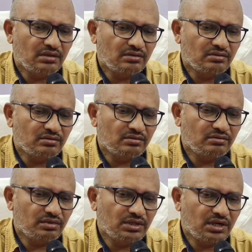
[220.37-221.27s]
అందుకు
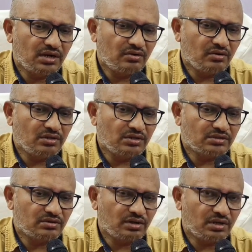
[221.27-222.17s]
ఇవన్నీ కంట్రోల్
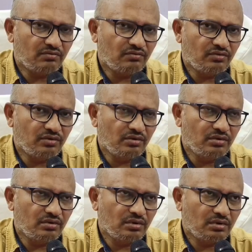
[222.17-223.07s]
చేసుకోవాలి ఆ ఫోన్లో
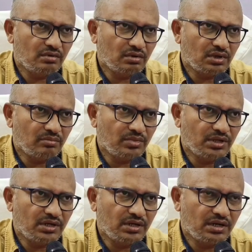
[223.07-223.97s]
ఒకవేళ
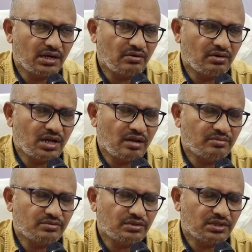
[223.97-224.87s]
పేరెంట్ కంట్రోల్
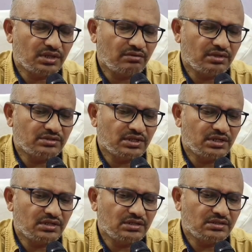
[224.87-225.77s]
యాప్స్ ఉంటాయి అవి
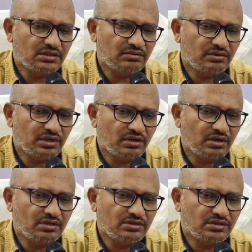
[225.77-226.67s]
ఇన్స్టాల్ చేసి వీళ్ళు
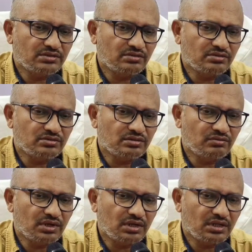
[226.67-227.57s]
రెగ్యులేట్ చేసుకోవచ్చు
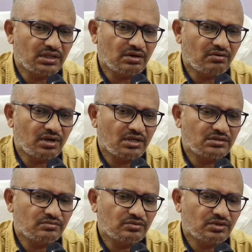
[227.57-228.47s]
వాళ్ళకి ఎంత
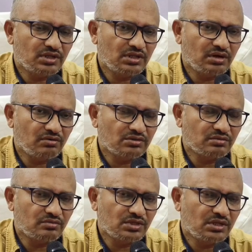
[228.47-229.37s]
అవకాశం ఉందో అంత
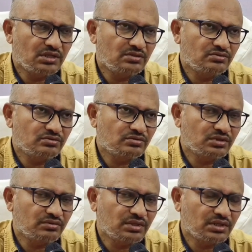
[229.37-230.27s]
అవసరం ఉందో అంతే
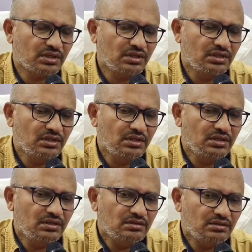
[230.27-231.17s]
చూసుకునే విధంగా
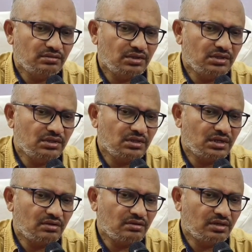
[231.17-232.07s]
సో ఇవన్నీ
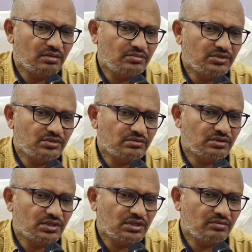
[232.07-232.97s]
కట్టుడితం
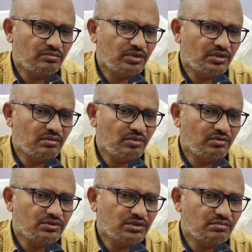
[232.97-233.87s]
చేసుకుంటేనే పిల్లల
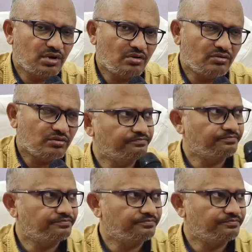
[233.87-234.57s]
భవిష్యత్తు బాగుంటుంది